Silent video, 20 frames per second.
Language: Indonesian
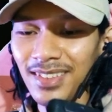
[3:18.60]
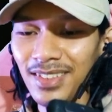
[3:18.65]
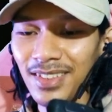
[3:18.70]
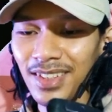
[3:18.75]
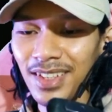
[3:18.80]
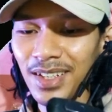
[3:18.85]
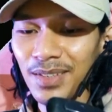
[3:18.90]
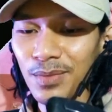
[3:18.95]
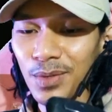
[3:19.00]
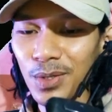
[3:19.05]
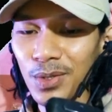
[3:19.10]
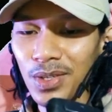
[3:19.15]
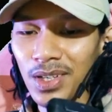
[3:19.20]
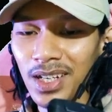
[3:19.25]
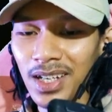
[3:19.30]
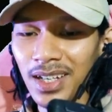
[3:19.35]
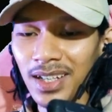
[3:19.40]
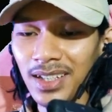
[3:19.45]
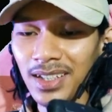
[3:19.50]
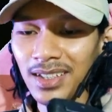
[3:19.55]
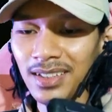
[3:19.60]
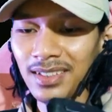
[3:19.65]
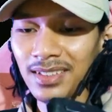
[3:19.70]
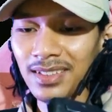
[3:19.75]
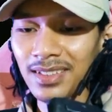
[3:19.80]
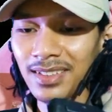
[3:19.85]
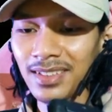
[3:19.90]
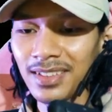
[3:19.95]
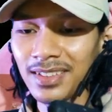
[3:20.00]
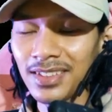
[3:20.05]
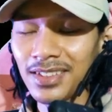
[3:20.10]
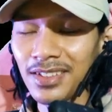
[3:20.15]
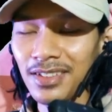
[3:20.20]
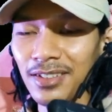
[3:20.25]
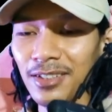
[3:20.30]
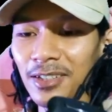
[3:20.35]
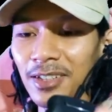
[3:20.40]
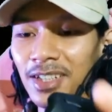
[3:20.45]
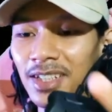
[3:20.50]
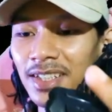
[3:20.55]
Oke, bodoh lah. Yuk.
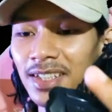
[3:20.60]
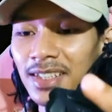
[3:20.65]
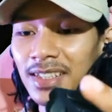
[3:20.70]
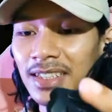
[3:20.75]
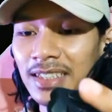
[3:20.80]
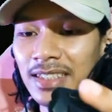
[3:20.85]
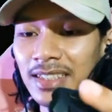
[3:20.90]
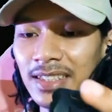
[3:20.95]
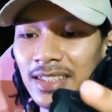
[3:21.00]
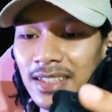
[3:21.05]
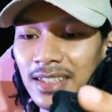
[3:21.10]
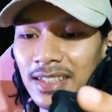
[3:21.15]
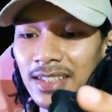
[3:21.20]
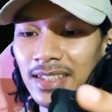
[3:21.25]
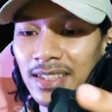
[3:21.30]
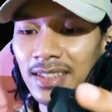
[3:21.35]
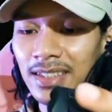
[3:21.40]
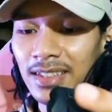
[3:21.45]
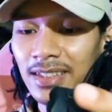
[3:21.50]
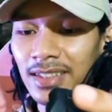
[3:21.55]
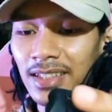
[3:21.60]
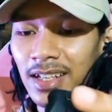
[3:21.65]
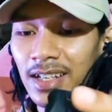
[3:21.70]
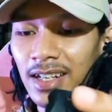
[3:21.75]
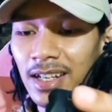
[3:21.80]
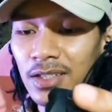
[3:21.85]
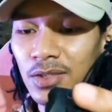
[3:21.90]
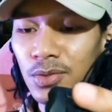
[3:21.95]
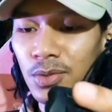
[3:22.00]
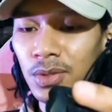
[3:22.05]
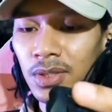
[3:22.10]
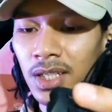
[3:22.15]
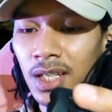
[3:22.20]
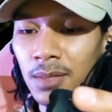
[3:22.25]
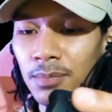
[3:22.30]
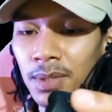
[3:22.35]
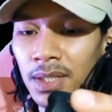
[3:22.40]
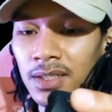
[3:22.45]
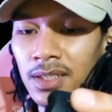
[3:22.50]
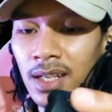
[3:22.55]
Kita kita
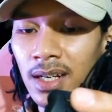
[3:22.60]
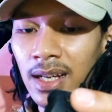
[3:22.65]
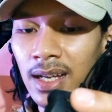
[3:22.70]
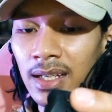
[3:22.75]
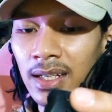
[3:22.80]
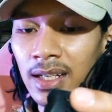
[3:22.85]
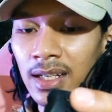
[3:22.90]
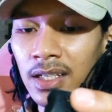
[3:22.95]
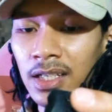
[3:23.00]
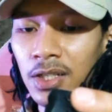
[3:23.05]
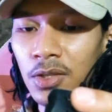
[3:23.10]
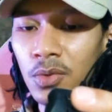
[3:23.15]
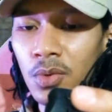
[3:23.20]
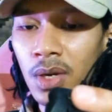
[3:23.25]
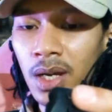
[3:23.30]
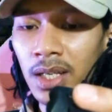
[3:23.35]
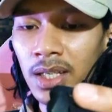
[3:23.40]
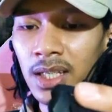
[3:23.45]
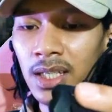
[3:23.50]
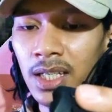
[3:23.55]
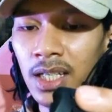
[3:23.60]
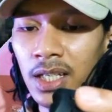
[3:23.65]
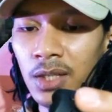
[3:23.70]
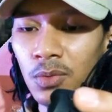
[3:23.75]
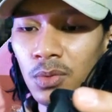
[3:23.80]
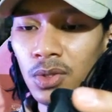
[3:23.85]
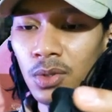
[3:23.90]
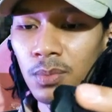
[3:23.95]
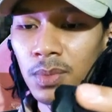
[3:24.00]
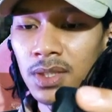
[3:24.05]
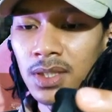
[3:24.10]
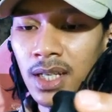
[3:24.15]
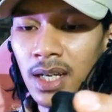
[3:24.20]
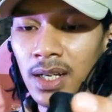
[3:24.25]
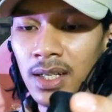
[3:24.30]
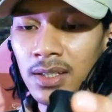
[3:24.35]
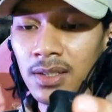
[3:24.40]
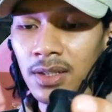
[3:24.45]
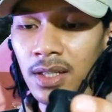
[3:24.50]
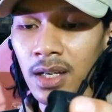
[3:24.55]
lanjutkan perjalanan di gua ini untuk
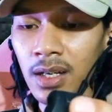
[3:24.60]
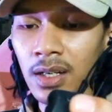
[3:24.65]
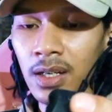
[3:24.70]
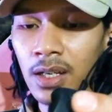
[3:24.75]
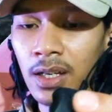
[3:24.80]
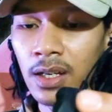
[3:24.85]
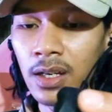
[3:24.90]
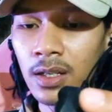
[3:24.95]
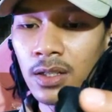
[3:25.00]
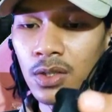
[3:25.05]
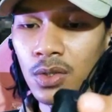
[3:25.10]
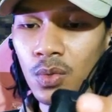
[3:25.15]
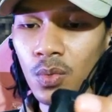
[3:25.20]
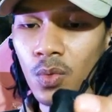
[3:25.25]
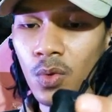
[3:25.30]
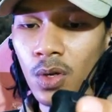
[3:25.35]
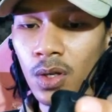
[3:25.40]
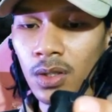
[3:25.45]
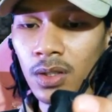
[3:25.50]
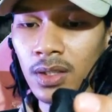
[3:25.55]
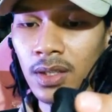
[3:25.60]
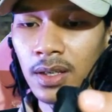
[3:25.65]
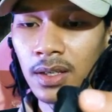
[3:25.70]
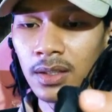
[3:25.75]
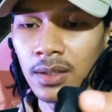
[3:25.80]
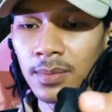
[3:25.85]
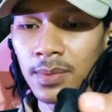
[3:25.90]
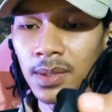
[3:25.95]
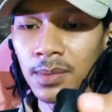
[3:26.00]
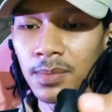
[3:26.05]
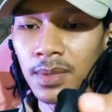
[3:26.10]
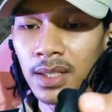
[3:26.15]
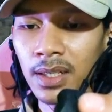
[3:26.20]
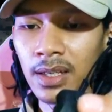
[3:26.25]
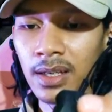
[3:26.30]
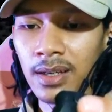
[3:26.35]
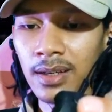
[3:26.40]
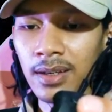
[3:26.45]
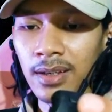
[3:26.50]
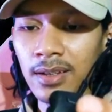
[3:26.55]
mencari Star Dragon Sword ya teman-teman
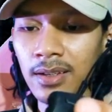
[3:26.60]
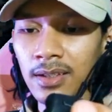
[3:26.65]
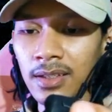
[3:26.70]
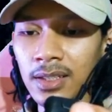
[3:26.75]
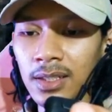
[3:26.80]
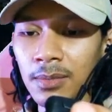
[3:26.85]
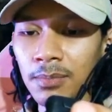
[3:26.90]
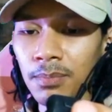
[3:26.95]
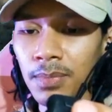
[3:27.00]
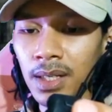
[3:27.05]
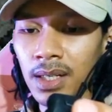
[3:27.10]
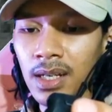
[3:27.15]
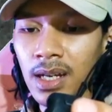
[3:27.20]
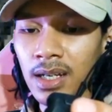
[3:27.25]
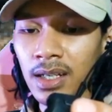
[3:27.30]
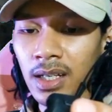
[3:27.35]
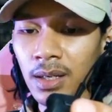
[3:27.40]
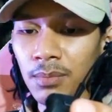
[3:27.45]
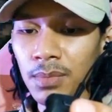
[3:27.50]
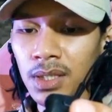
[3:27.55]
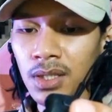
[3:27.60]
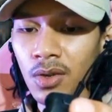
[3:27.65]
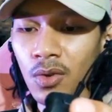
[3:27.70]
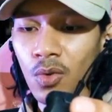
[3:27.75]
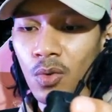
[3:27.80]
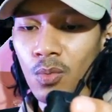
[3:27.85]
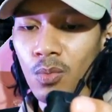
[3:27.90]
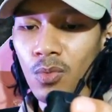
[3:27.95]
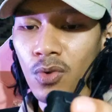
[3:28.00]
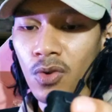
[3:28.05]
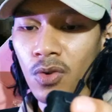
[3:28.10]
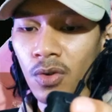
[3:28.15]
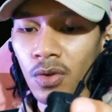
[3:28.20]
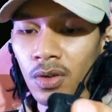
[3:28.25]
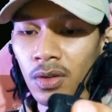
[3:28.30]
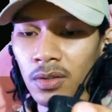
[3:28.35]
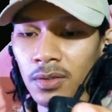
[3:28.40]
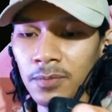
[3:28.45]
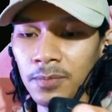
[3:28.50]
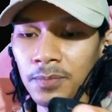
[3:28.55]
ya. Pedang yang bisa
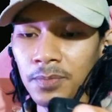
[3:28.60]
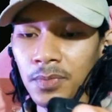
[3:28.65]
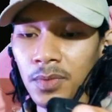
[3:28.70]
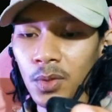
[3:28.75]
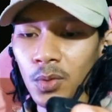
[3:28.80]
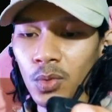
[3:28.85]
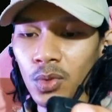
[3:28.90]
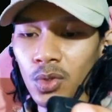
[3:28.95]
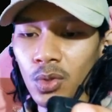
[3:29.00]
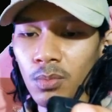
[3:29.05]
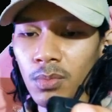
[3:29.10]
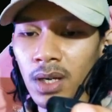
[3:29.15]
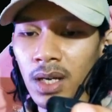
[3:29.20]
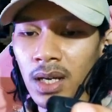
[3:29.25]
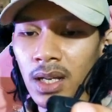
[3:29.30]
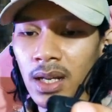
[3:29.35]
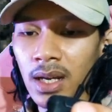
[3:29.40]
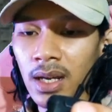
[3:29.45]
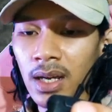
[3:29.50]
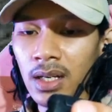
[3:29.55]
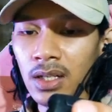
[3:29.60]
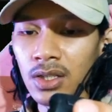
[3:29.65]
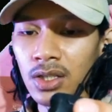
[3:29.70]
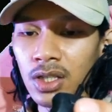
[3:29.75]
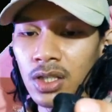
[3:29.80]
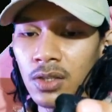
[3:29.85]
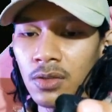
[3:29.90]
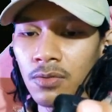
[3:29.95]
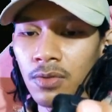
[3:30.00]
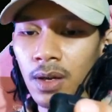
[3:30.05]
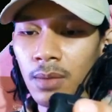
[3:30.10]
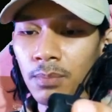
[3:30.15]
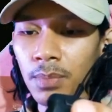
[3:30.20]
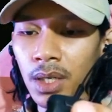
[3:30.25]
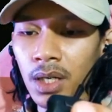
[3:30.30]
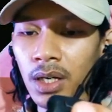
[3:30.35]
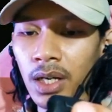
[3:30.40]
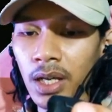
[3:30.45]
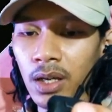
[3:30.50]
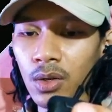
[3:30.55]
ngomong untuk mengalahkan si
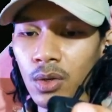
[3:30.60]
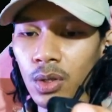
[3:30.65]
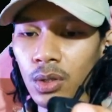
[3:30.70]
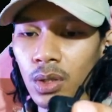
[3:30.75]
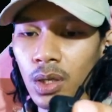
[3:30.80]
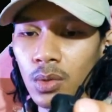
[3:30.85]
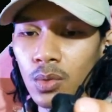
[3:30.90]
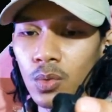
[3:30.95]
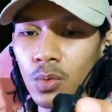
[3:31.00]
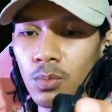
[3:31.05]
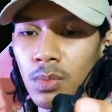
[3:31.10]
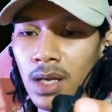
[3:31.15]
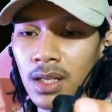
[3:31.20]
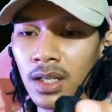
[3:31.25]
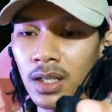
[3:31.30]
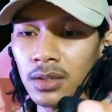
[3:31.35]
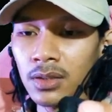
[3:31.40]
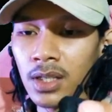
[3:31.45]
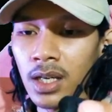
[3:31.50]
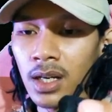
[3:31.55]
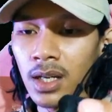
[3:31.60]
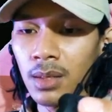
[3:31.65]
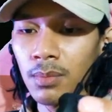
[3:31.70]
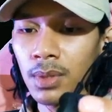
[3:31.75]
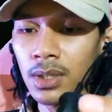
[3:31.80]
vampir necklord. Aduh, banyak jalan